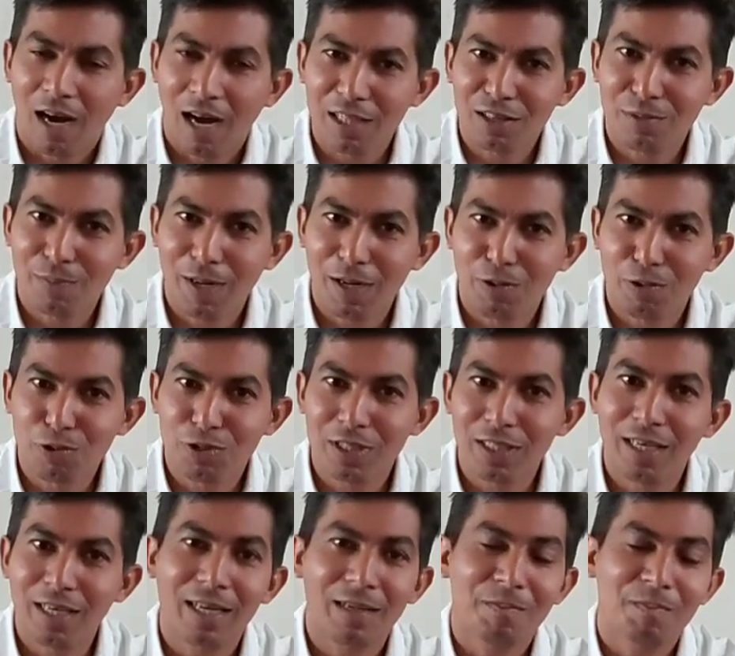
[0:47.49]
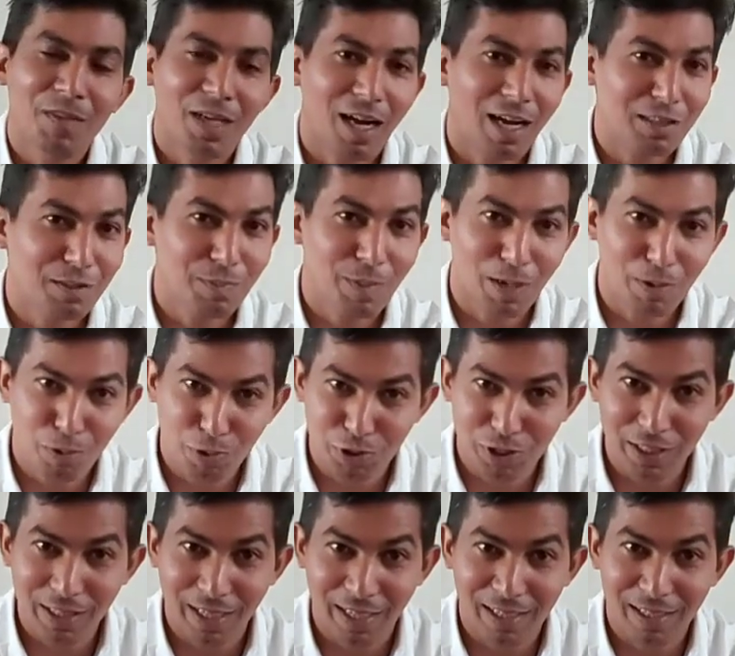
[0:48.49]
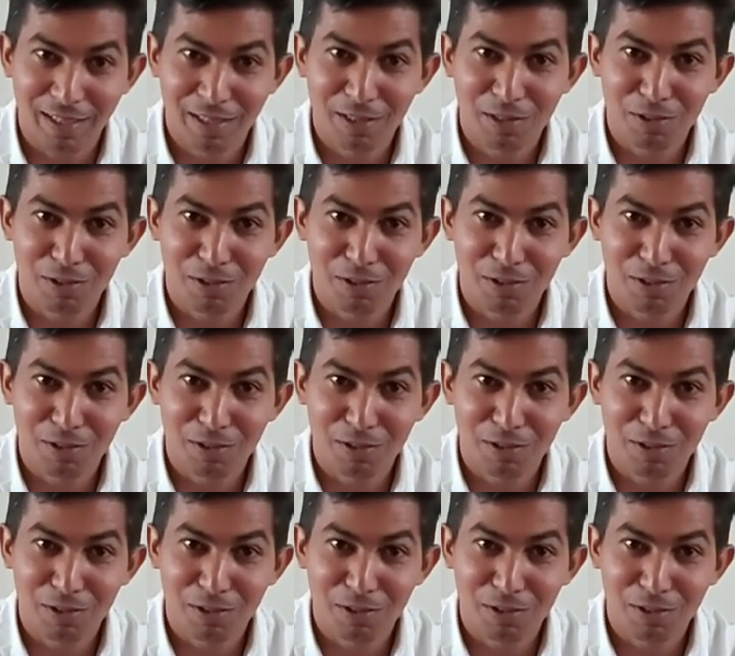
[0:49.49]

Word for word: आत्मा होती है आत्मा होती है